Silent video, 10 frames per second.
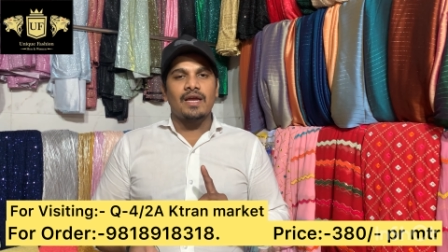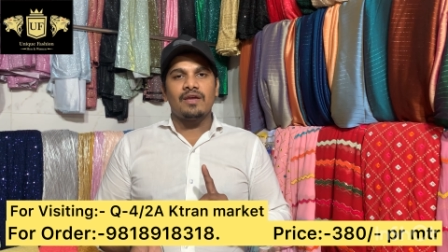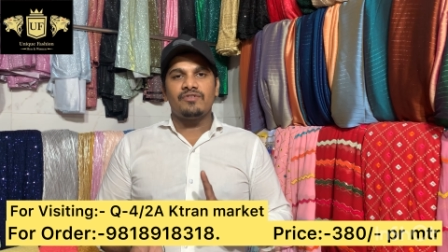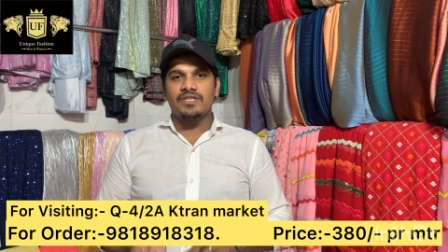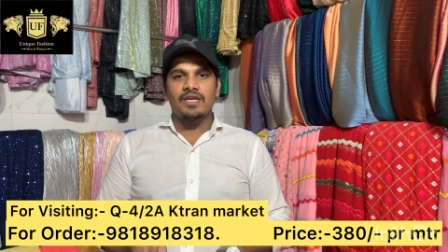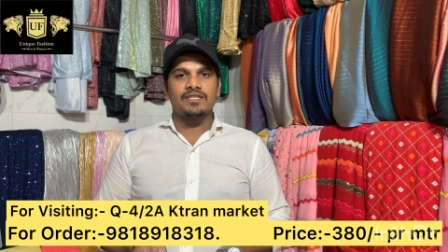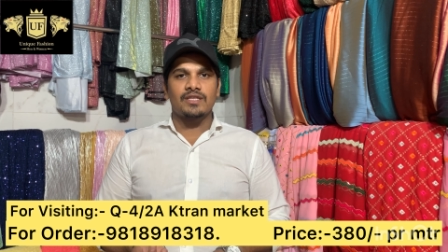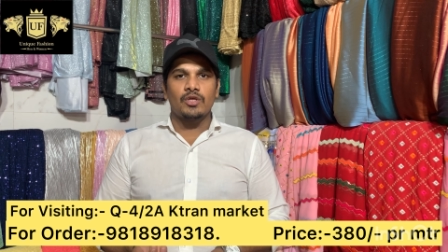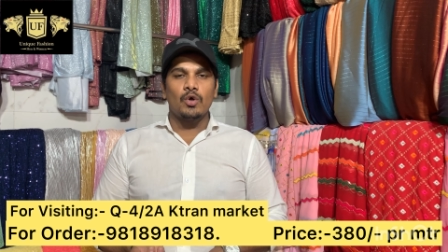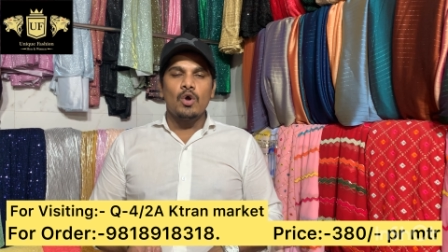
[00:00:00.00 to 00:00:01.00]
जाके विजिट कर
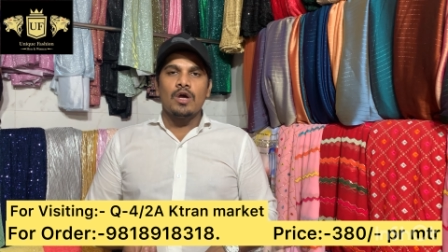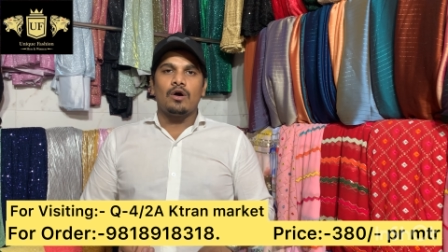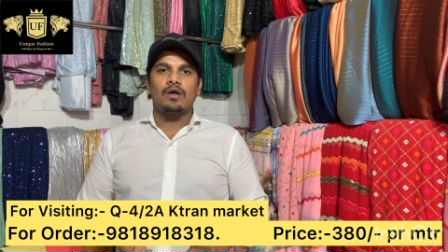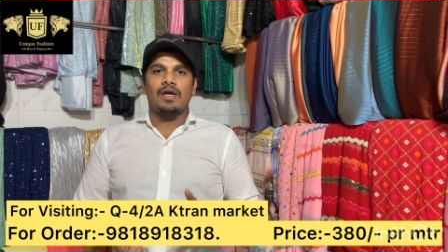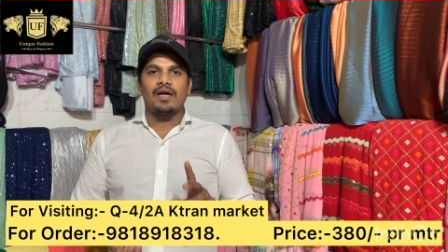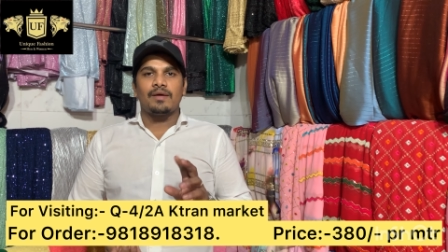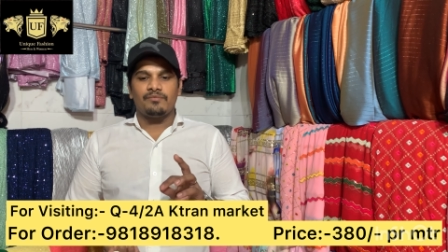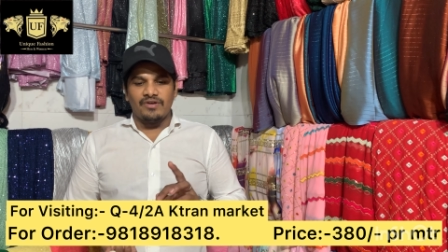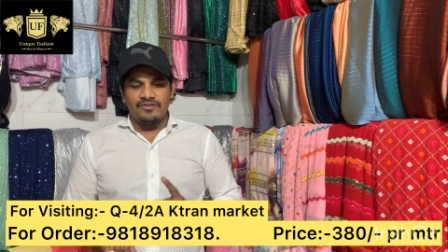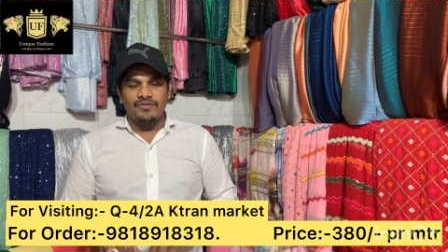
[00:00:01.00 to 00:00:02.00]
सकते हो और अगर
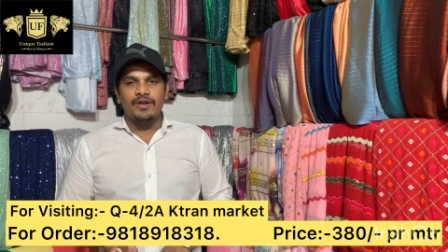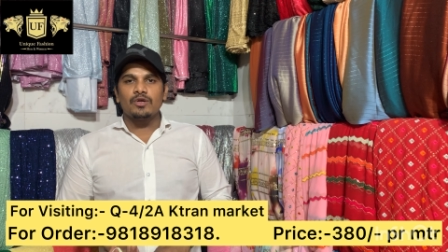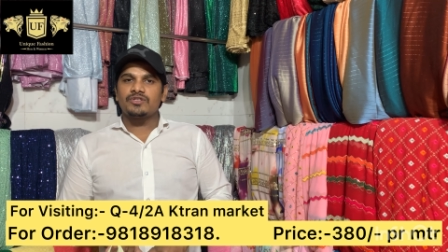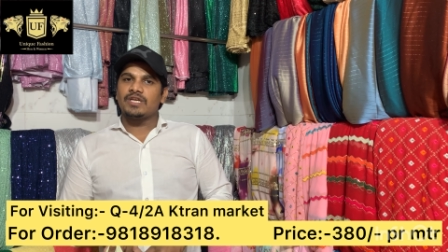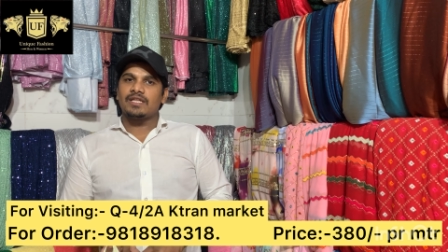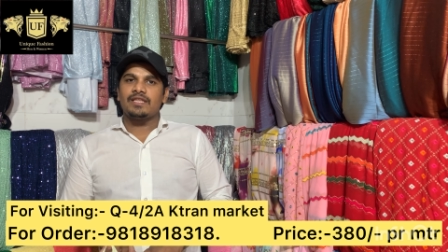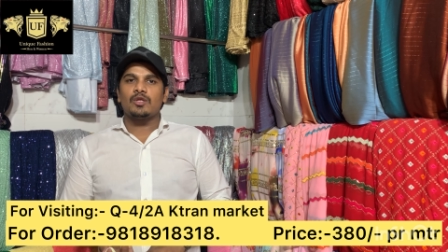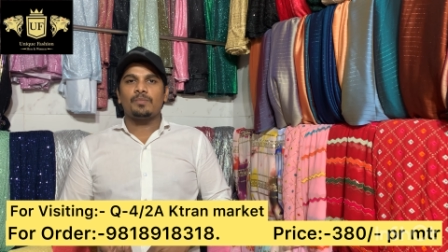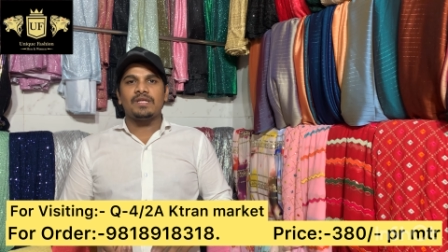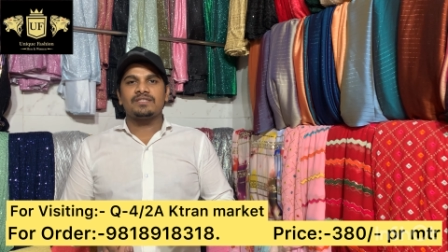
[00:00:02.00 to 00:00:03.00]
वीडियो अच्छी लगती है
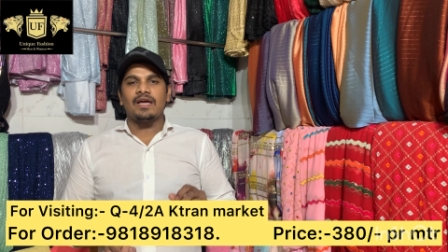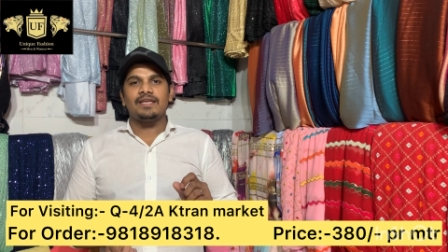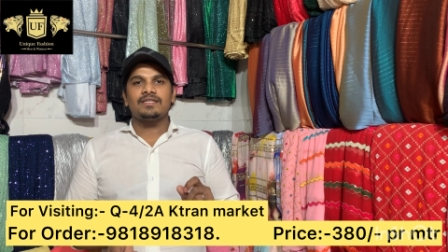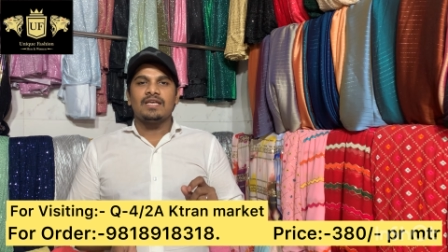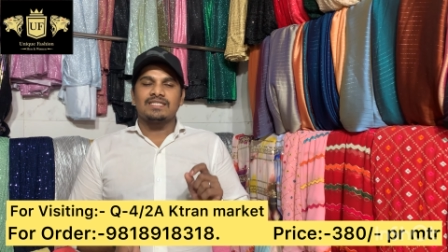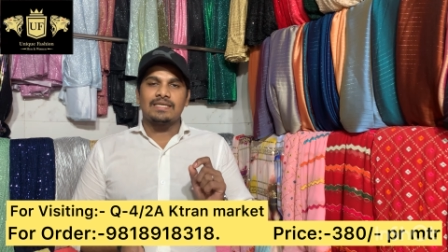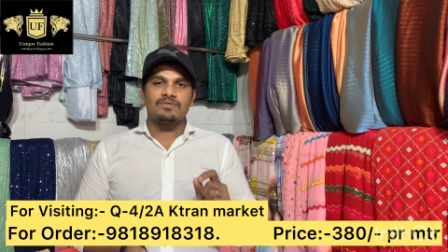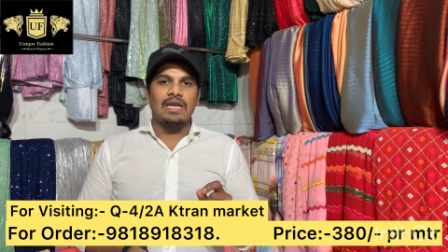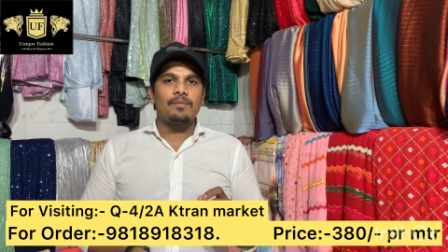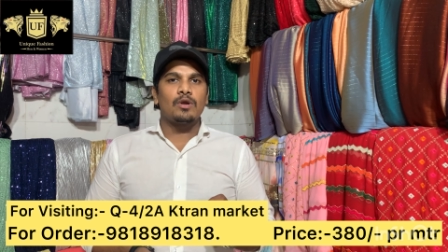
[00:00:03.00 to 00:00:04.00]
तो प्लीज़ गाइज
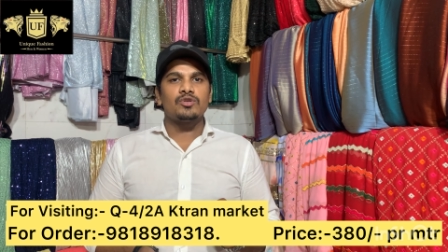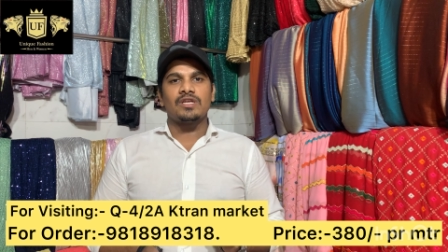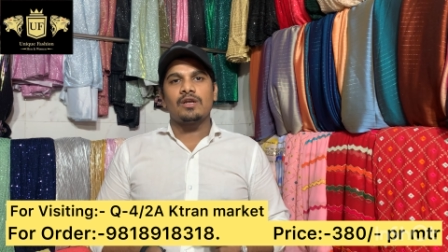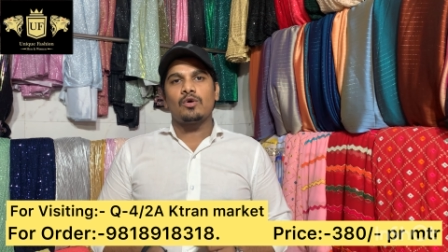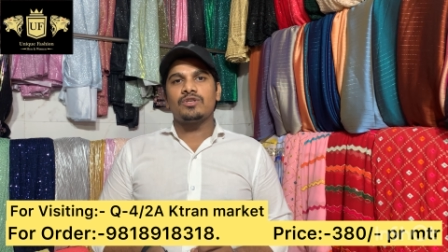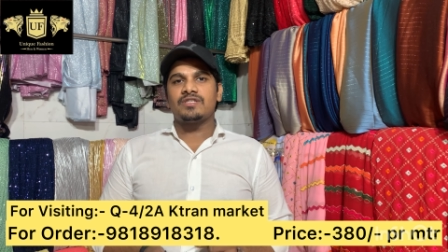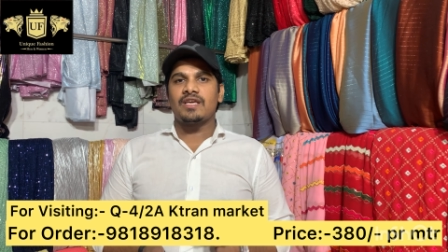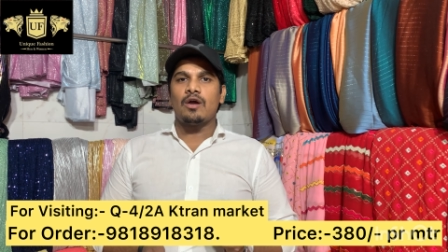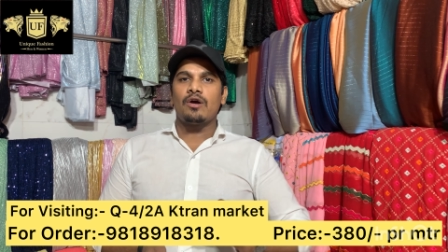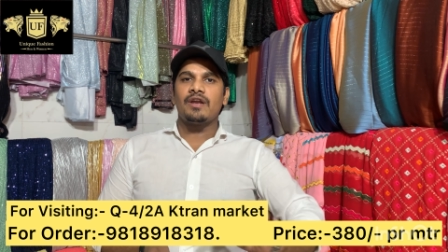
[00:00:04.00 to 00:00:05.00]
सब्सक्राइब कर लो चैनल को जिससे
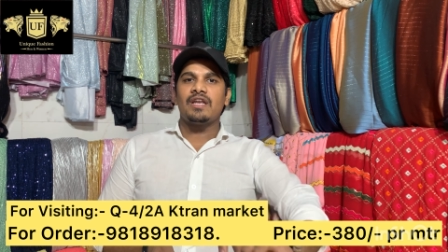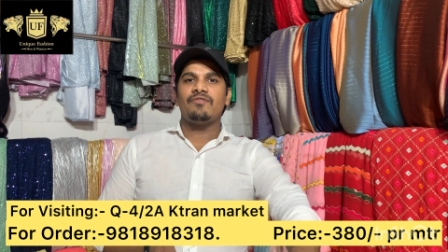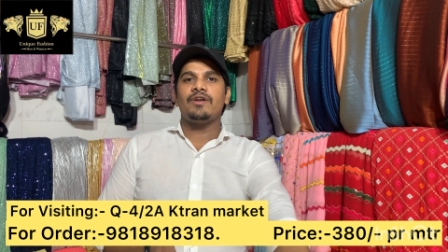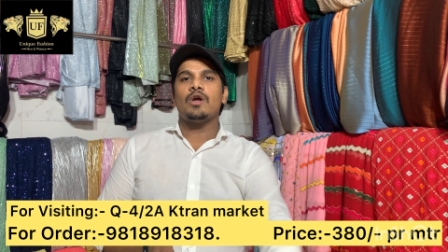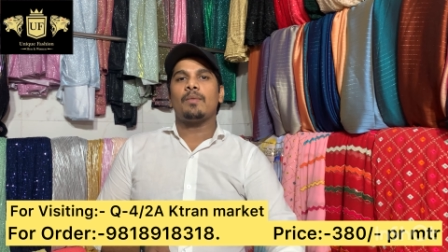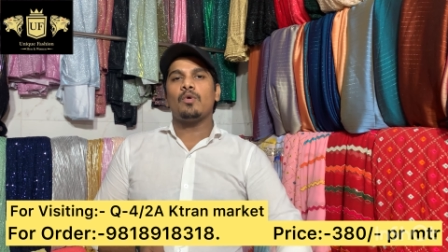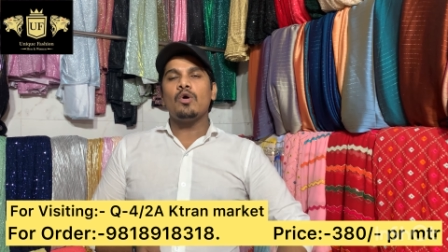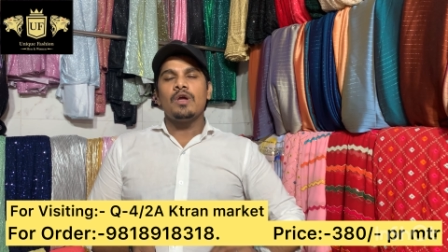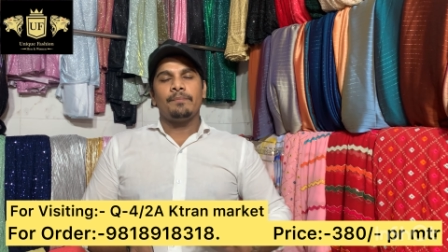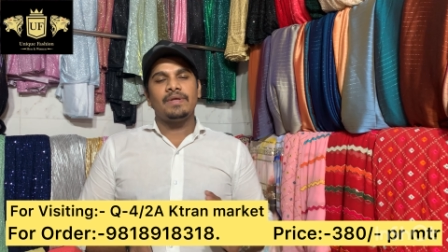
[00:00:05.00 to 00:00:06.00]
क्या होगा नई नई वीडियो आपको
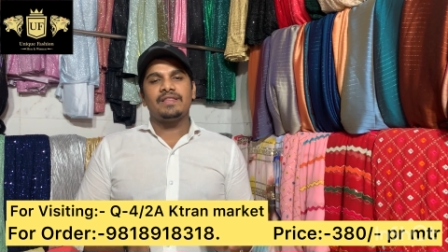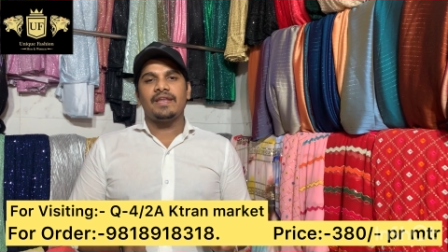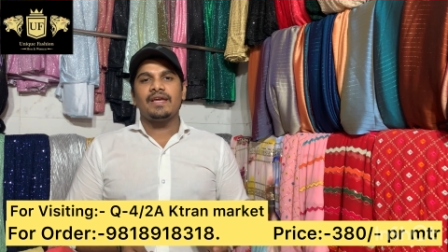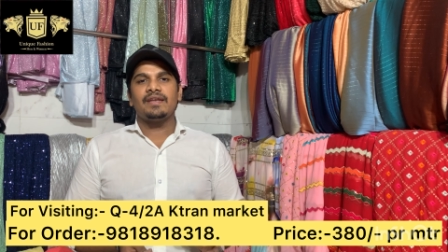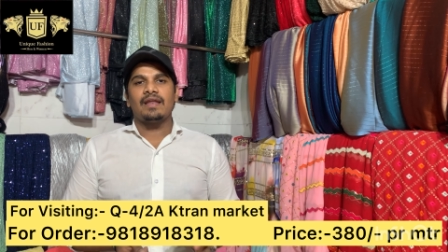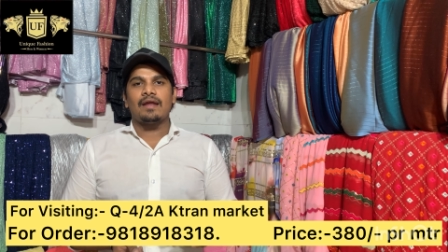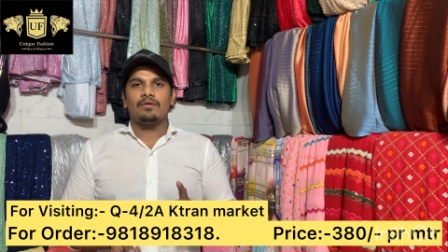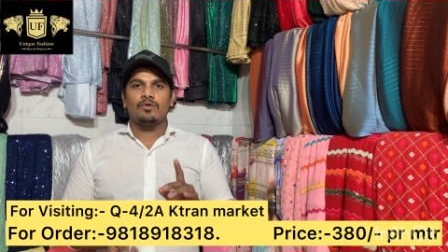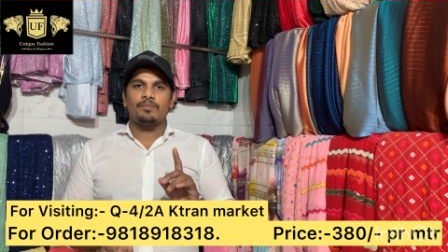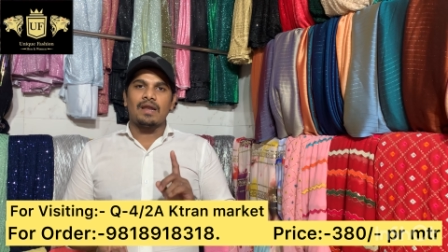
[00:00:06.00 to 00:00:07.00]
मिलती रहेगी
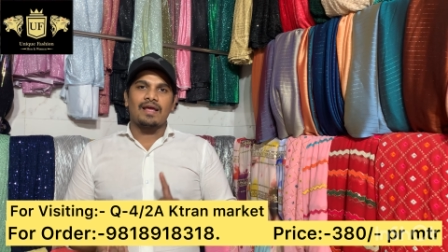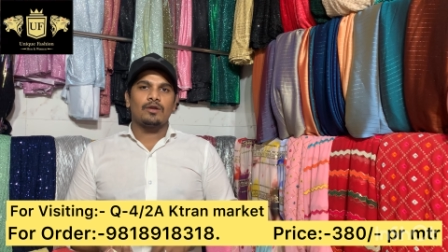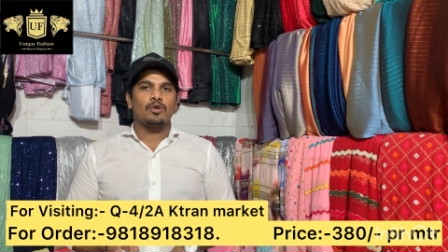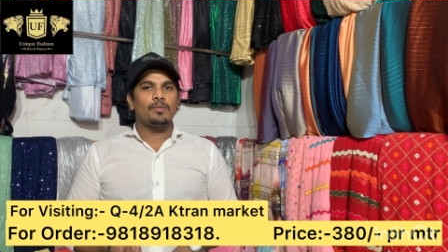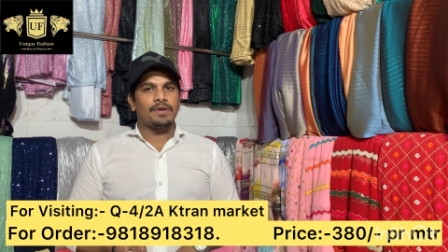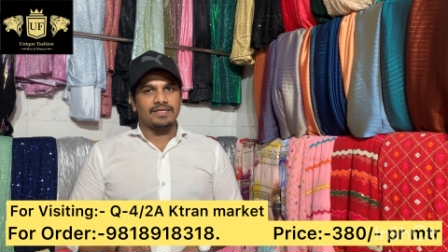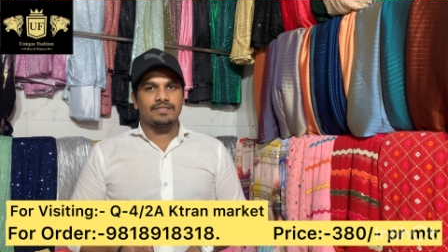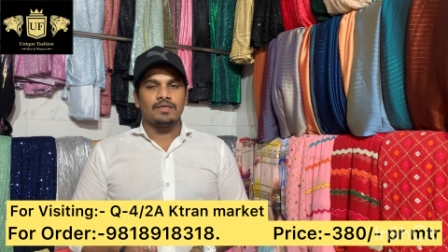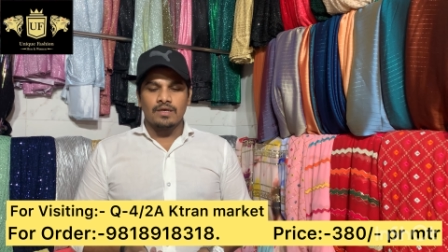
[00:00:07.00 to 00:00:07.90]
और बेलाइकन को लो प्रेस